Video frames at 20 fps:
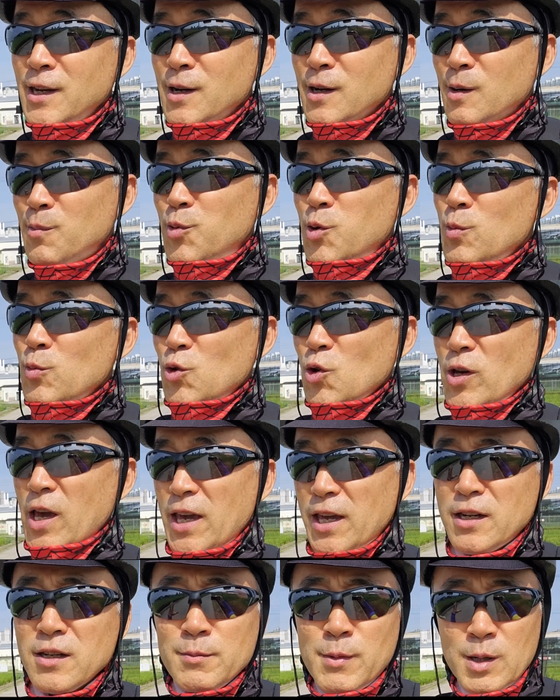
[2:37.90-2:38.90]
그
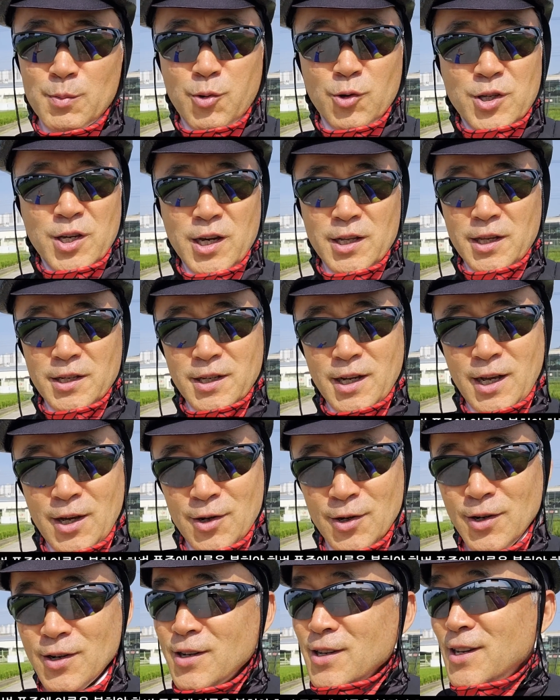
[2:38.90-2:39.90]
품종의 이름을 붙여야
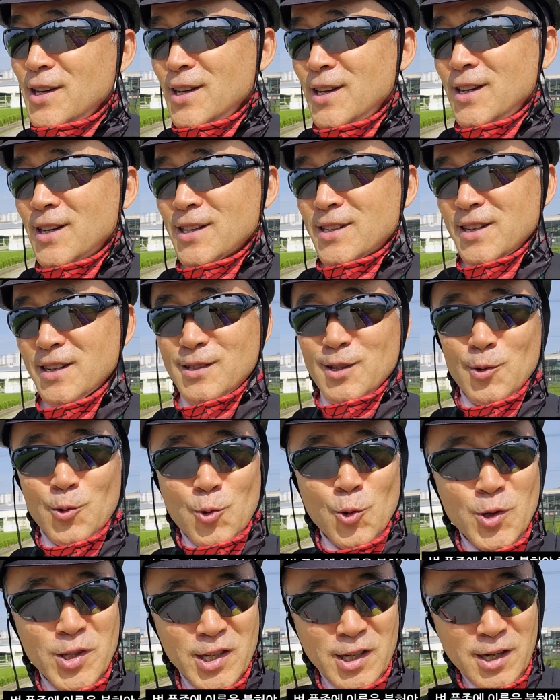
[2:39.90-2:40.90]
되잖아요 그래서
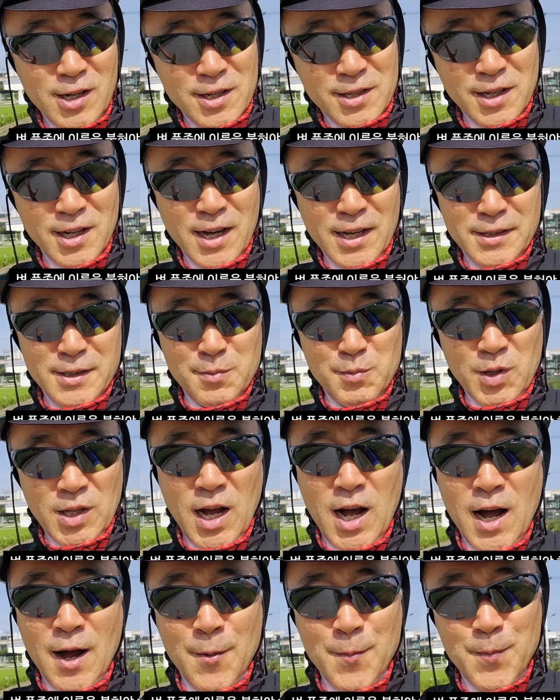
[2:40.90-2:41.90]
규칙을
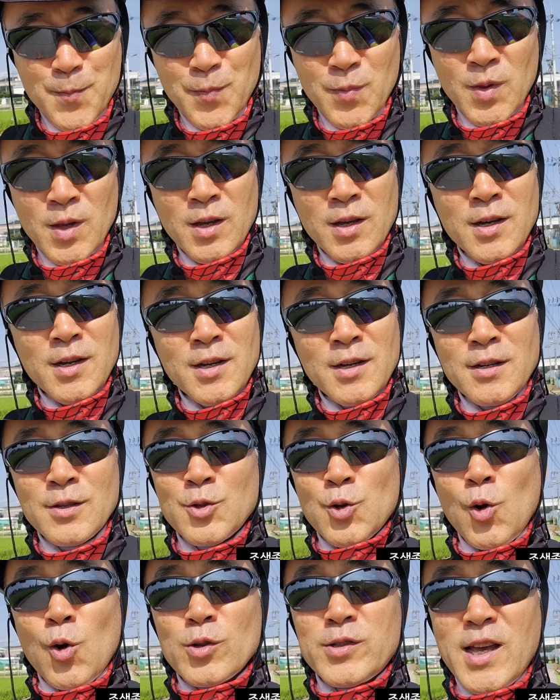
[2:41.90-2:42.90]
정했습니다
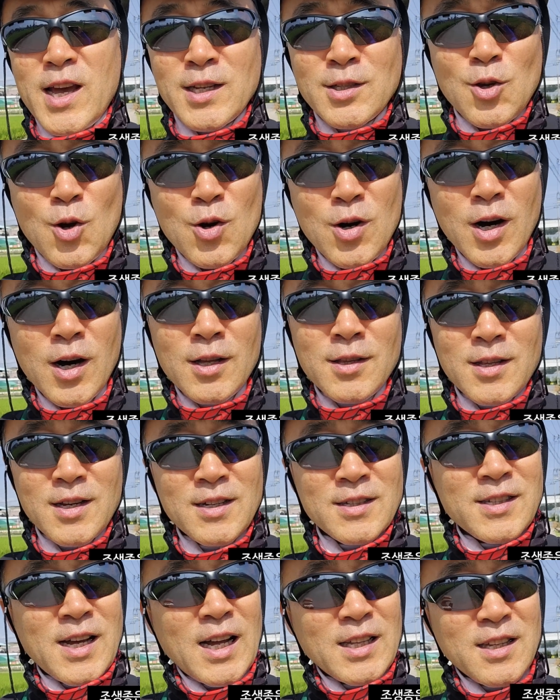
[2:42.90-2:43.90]
조생종은
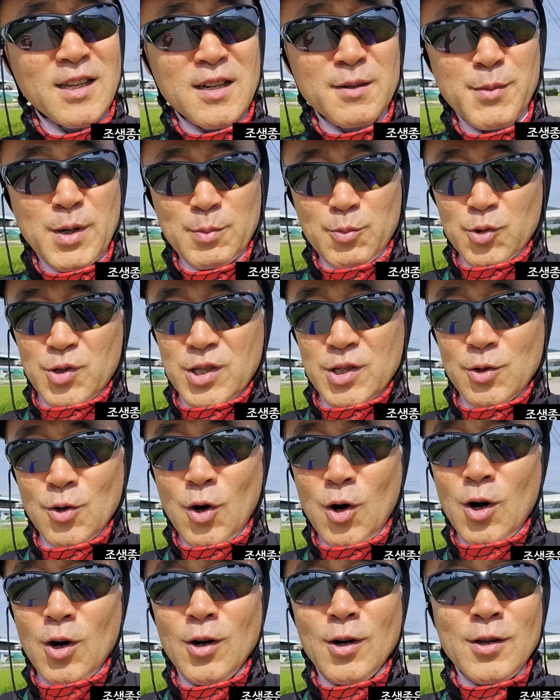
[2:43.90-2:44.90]
산 이름을
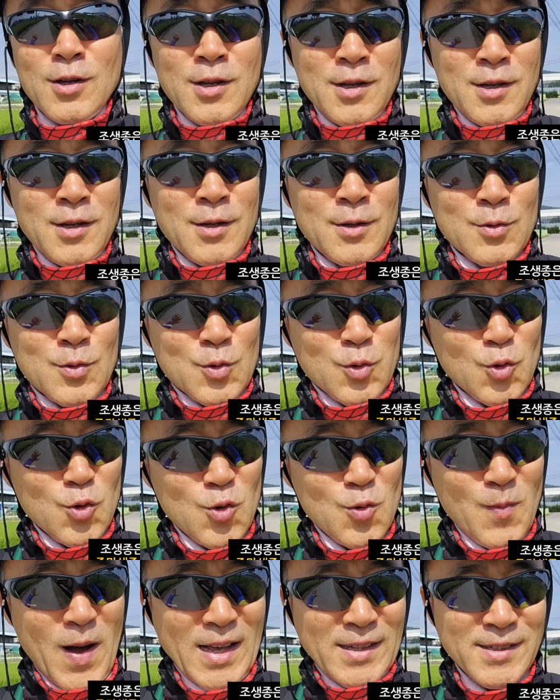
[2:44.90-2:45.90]
붙이고
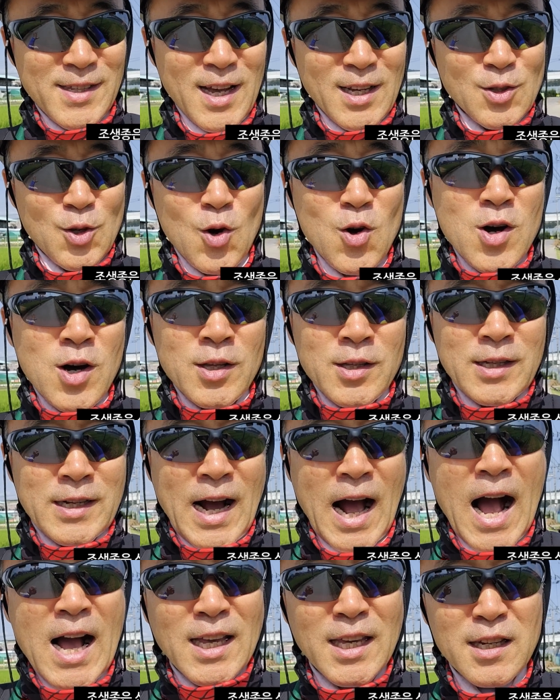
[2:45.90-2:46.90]
중만생종은
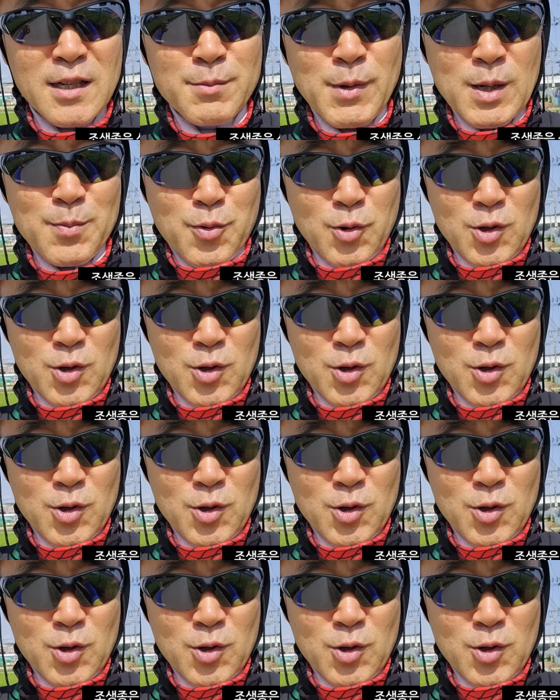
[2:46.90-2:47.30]
강 이름을